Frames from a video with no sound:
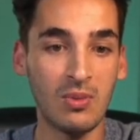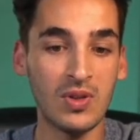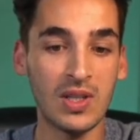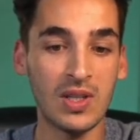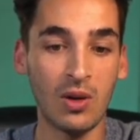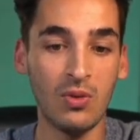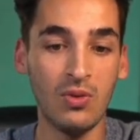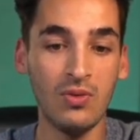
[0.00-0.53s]
ça
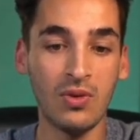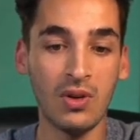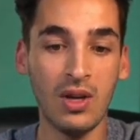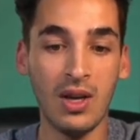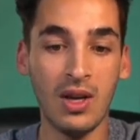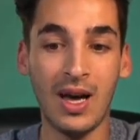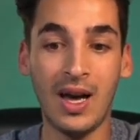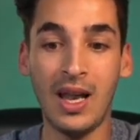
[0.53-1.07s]
couvre
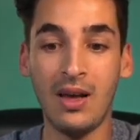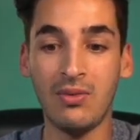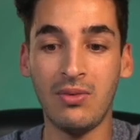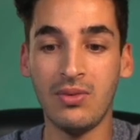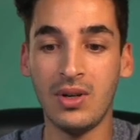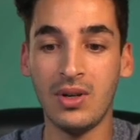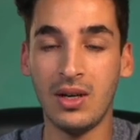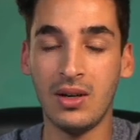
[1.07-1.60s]
à la
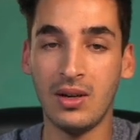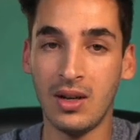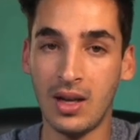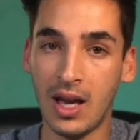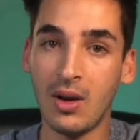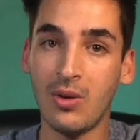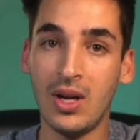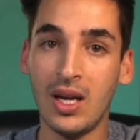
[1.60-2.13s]
fois
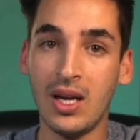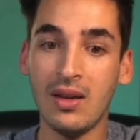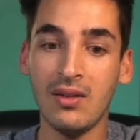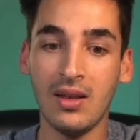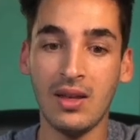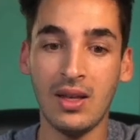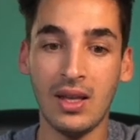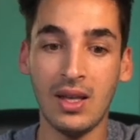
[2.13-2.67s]
la
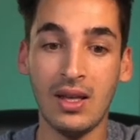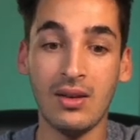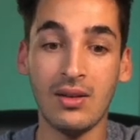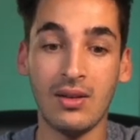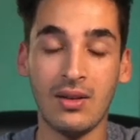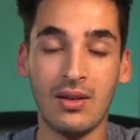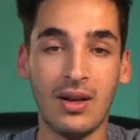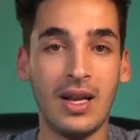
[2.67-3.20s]
collecte et
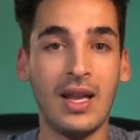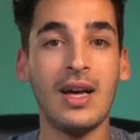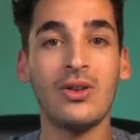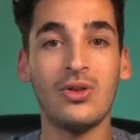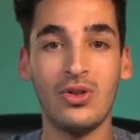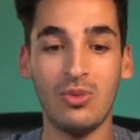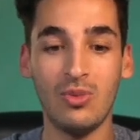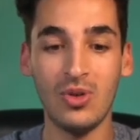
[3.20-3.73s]

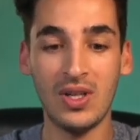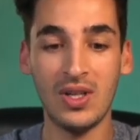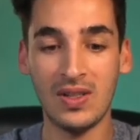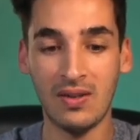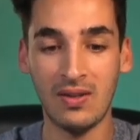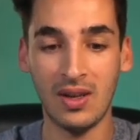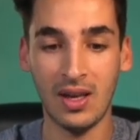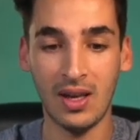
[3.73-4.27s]
largement les
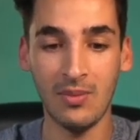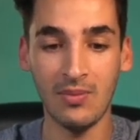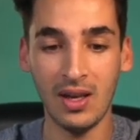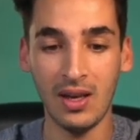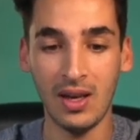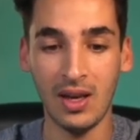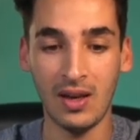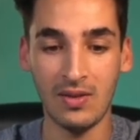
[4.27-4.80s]
intérêts
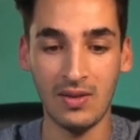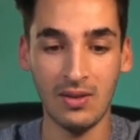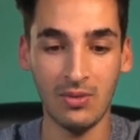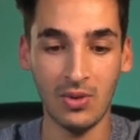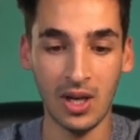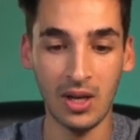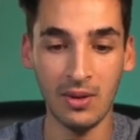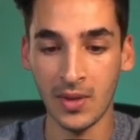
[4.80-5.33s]
à ce
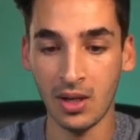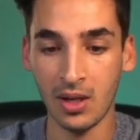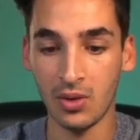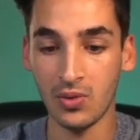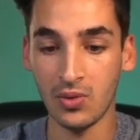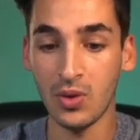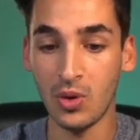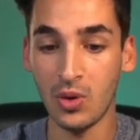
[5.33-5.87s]
niveau-là.
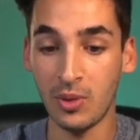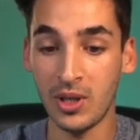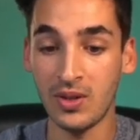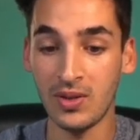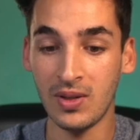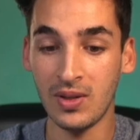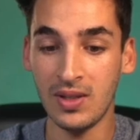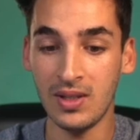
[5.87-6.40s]
Ensuite, le prix de
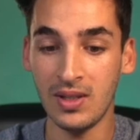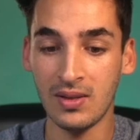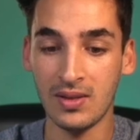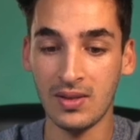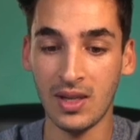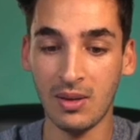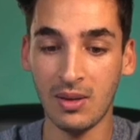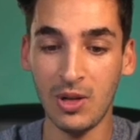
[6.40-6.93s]
sortie,
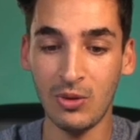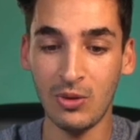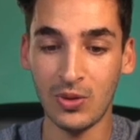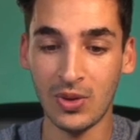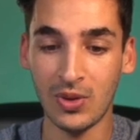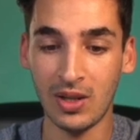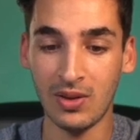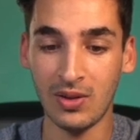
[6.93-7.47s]

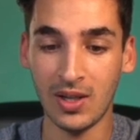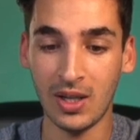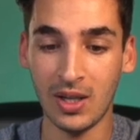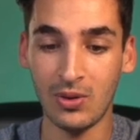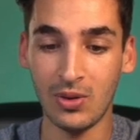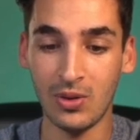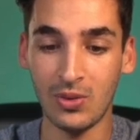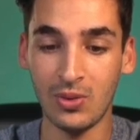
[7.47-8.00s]

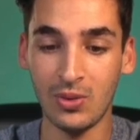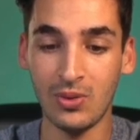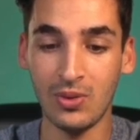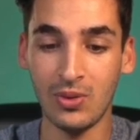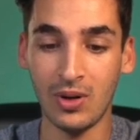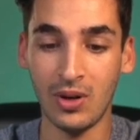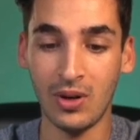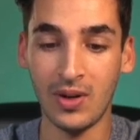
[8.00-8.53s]
5294 euros
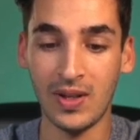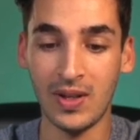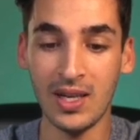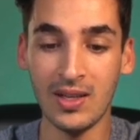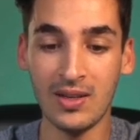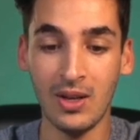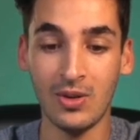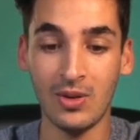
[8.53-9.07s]
hors
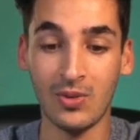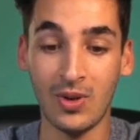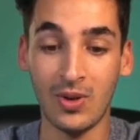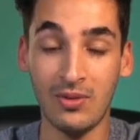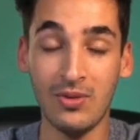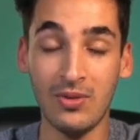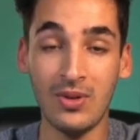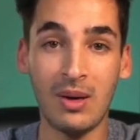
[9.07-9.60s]
taxe. Donc on l'a
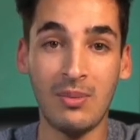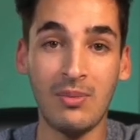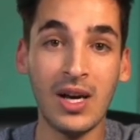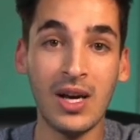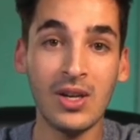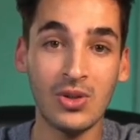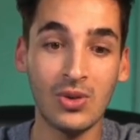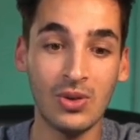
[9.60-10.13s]
vu, la
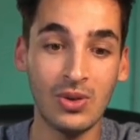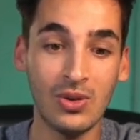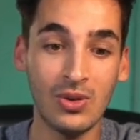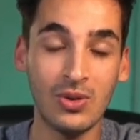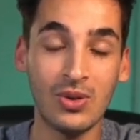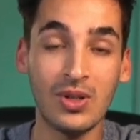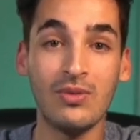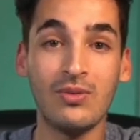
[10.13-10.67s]
marge
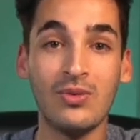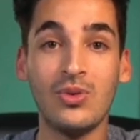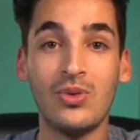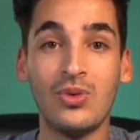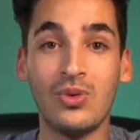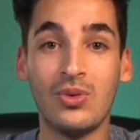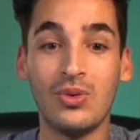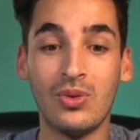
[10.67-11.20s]
au niveau
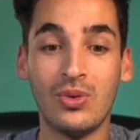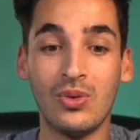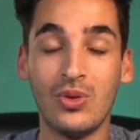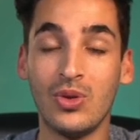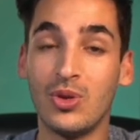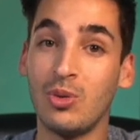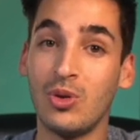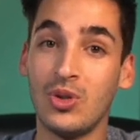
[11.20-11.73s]
de,
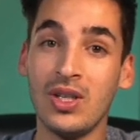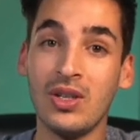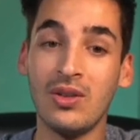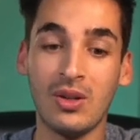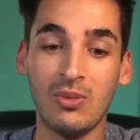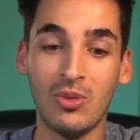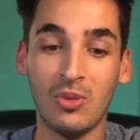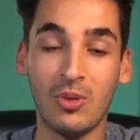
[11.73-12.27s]
ce projet en
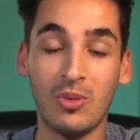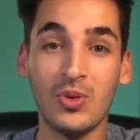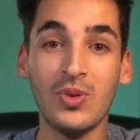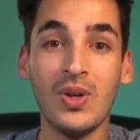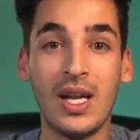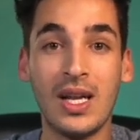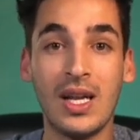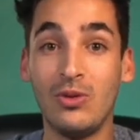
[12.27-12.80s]
termes de
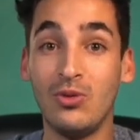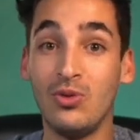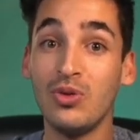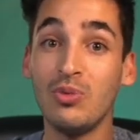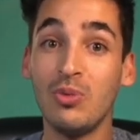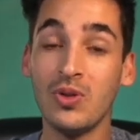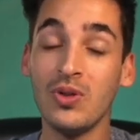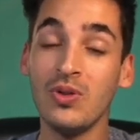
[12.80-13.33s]
promotion, elle est
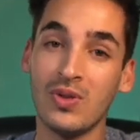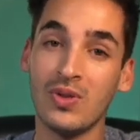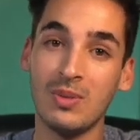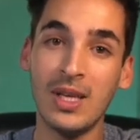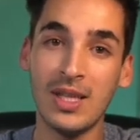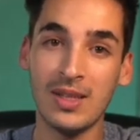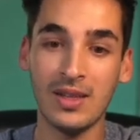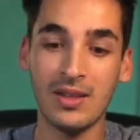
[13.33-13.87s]
12%, donc c'est
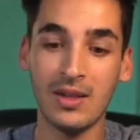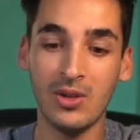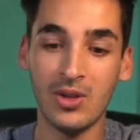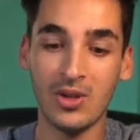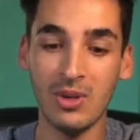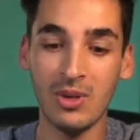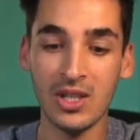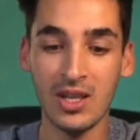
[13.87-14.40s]
pas une très très
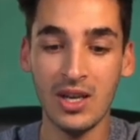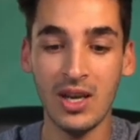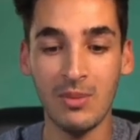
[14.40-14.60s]
grosse marge.